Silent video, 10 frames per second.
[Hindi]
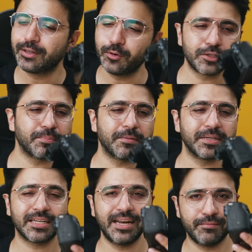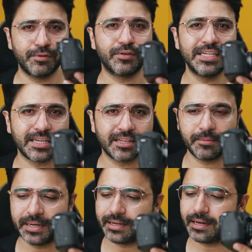तो उस पर्पज़ के लिए एम
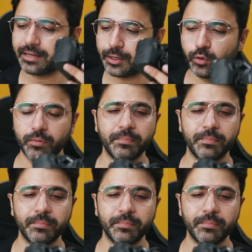ज़्यादा बेटर है क्यों